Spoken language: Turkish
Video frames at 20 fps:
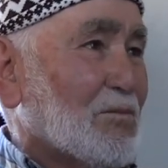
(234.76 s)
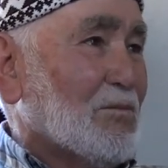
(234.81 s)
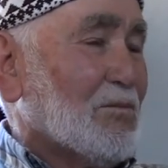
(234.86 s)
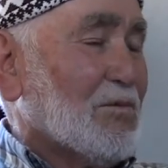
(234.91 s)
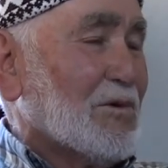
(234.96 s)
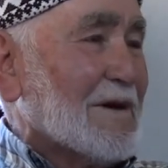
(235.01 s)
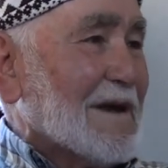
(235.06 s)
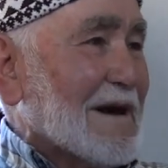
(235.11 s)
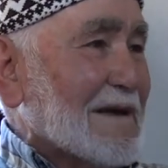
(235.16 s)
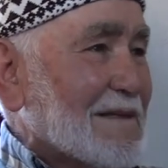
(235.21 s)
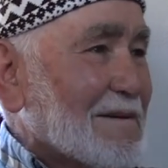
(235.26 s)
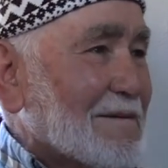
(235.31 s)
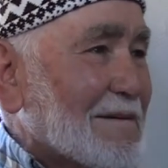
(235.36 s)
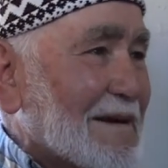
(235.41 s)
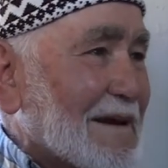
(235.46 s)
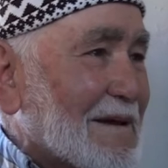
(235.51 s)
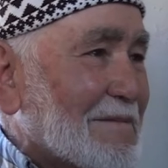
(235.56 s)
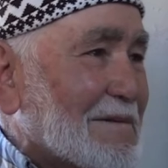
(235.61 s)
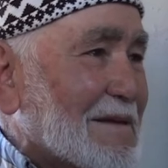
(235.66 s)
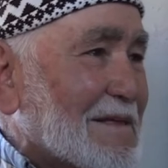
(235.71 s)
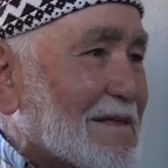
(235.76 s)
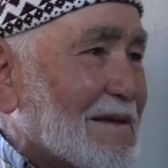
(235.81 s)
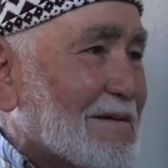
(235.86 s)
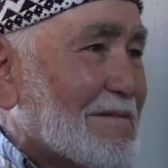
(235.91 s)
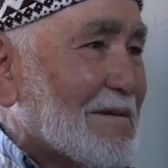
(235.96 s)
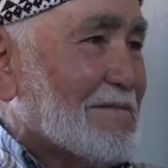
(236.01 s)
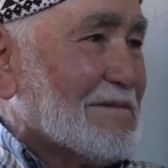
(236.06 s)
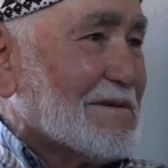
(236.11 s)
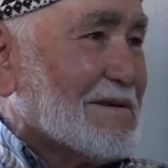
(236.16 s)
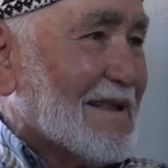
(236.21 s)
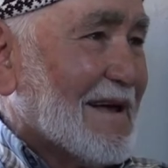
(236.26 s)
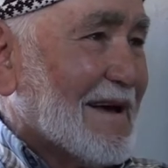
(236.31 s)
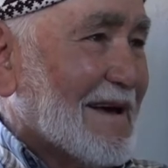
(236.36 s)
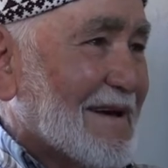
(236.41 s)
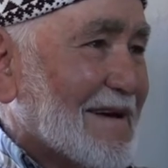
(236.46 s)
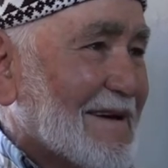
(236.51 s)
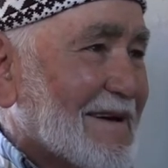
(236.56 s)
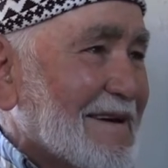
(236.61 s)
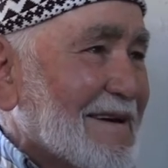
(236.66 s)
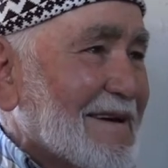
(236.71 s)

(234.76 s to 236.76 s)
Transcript: Bunlar da bana bildirmemişler.